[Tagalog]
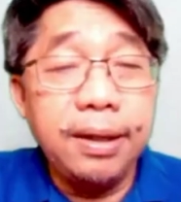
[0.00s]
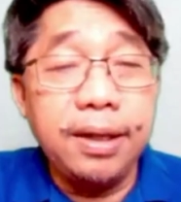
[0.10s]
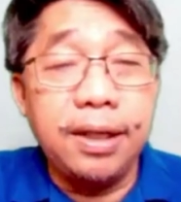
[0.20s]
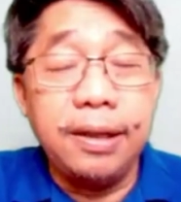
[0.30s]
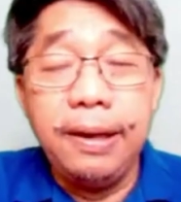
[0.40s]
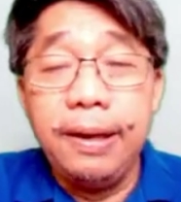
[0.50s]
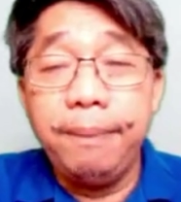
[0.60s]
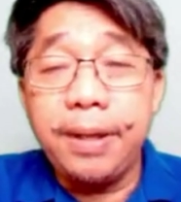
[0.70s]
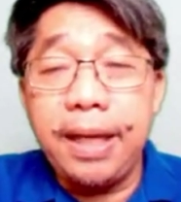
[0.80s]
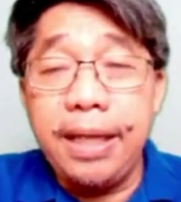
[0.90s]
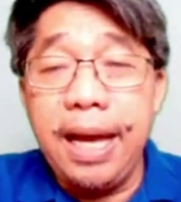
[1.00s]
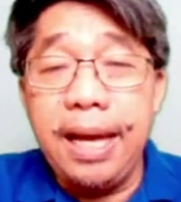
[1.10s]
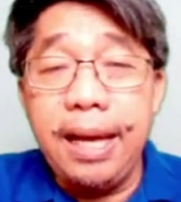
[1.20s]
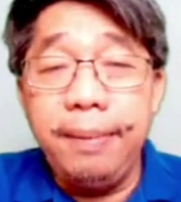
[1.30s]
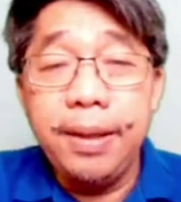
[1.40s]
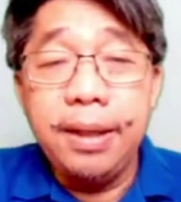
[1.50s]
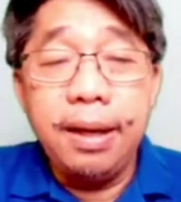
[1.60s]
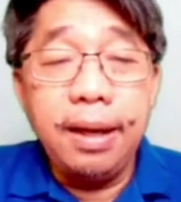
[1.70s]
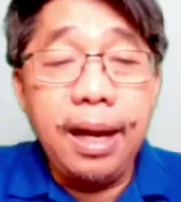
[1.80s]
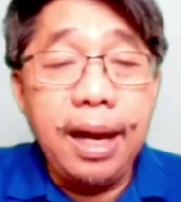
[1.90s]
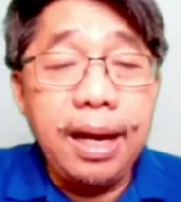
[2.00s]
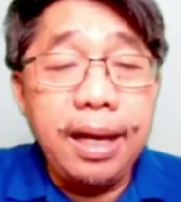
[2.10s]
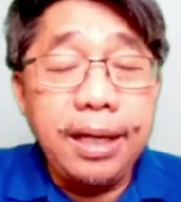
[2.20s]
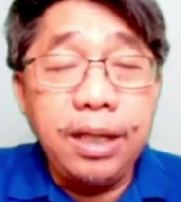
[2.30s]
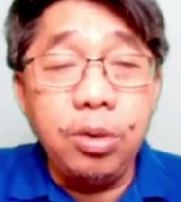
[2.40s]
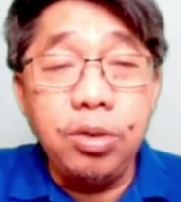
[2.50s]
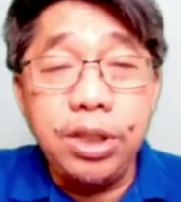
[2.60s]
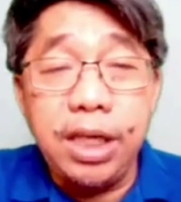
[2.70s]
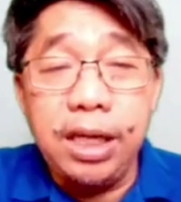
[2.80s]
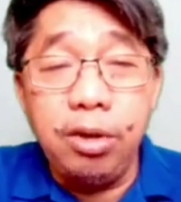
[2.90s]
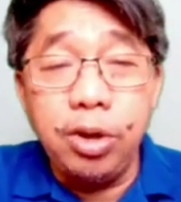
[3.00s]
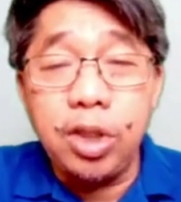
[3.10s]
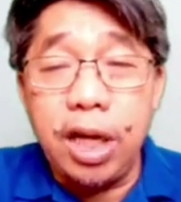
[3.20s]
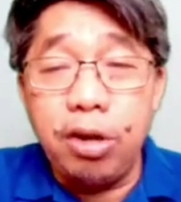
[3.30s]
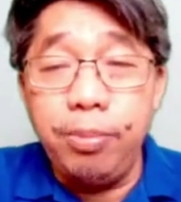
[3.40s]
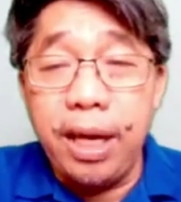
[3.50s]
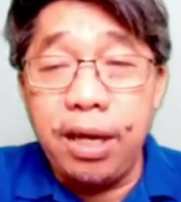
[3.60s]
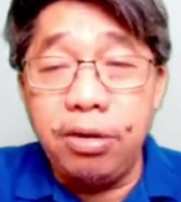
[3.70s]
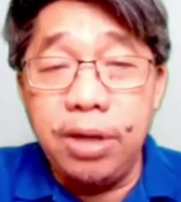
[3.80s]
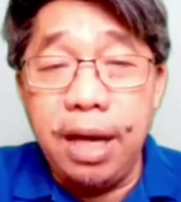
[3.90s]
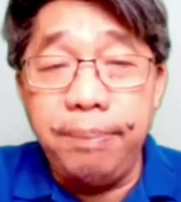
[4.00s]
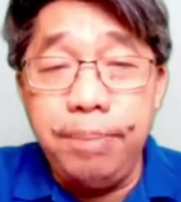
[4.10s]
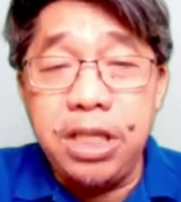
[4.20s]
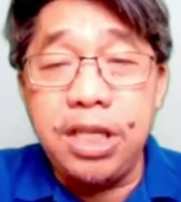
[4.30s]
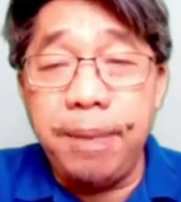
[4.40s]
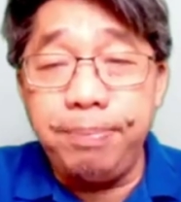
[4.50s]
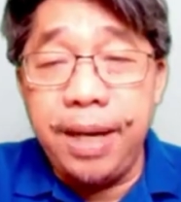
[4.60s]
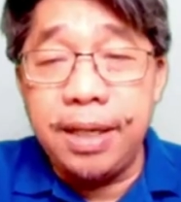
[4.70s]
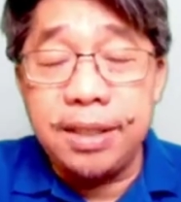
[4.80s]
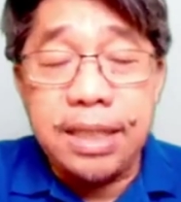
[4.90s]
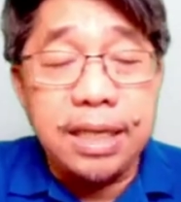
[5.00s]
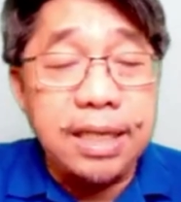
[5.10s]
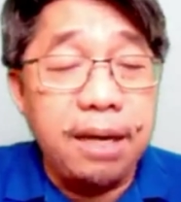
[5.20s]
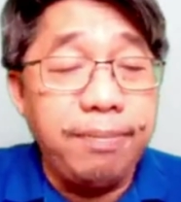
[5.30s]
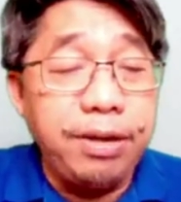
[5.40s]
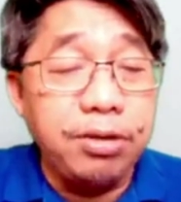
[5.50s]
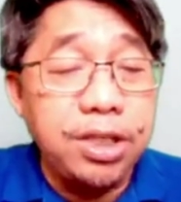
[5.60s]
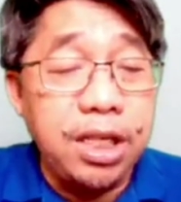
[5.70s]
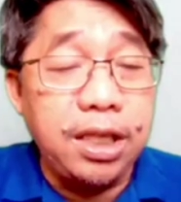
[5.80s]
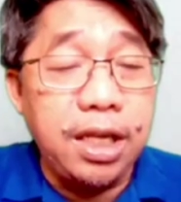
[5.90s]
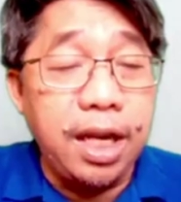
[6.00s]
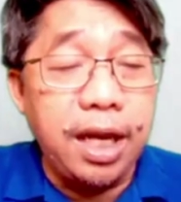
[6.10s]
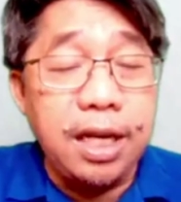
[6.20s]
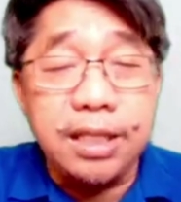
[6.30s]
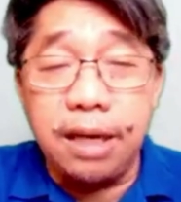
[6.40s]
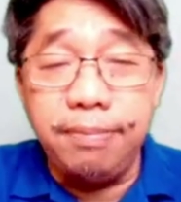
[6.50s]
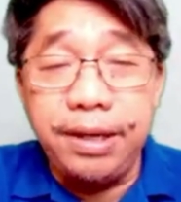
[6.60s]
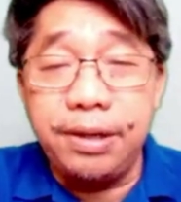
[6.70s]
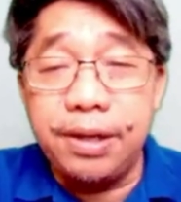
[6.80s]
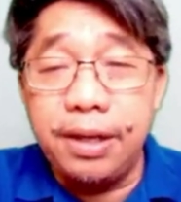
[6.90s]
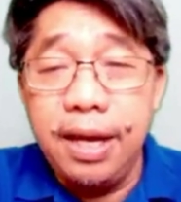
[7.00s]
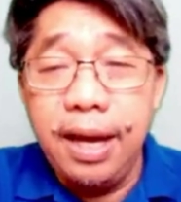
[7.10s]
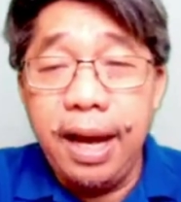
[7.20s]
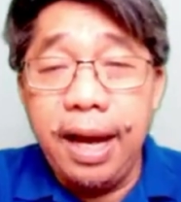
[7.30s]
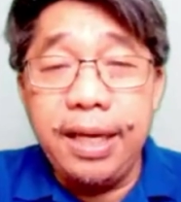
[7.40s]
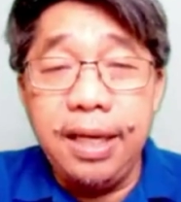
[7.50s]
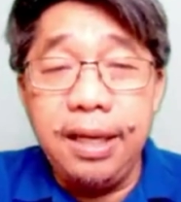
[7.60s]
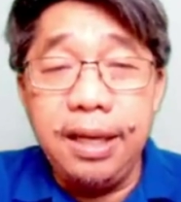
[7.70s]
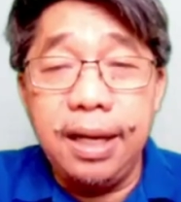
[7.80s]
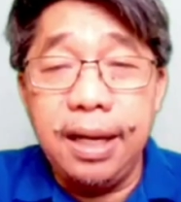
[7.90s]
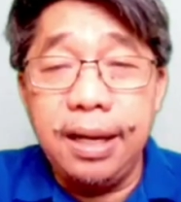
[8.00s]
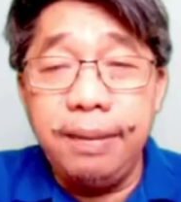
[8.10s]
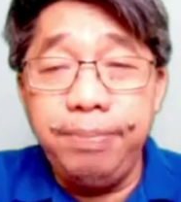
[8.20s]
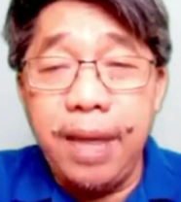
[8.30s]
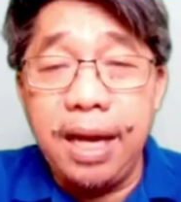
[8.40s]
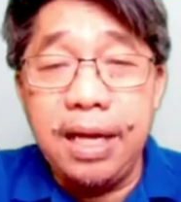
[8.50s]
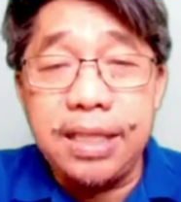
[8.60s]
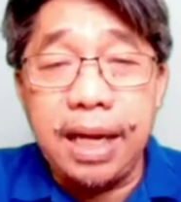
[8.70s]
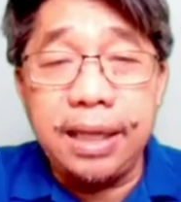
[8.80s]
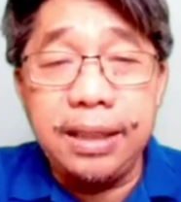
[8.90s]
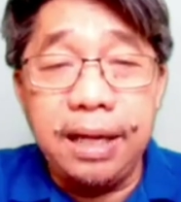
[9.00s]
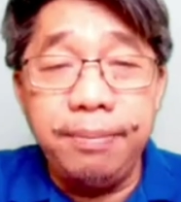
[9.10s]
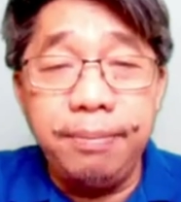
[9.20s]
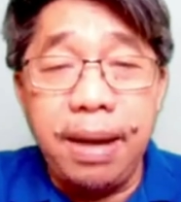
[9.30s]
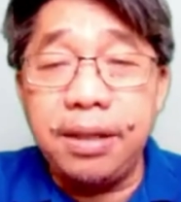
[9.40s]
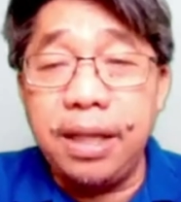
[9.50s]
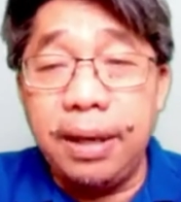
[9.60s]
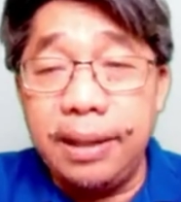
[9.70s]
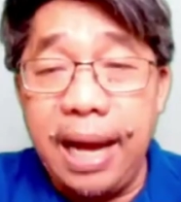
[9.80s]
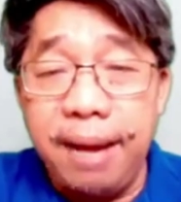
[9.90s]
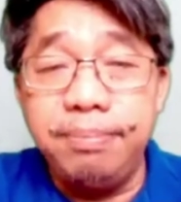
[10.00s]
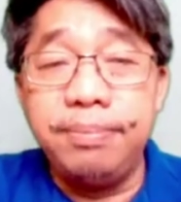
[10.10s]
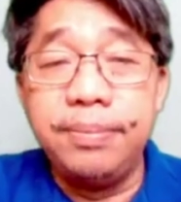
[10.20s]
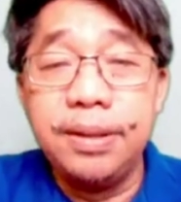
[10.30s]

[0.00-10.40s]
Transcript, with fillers: Oh. Kaya uh, itong si Oscar Romero na bishop ng San Salvador City ng El Salvador ay uh, dahil sa kanyang martyrdom,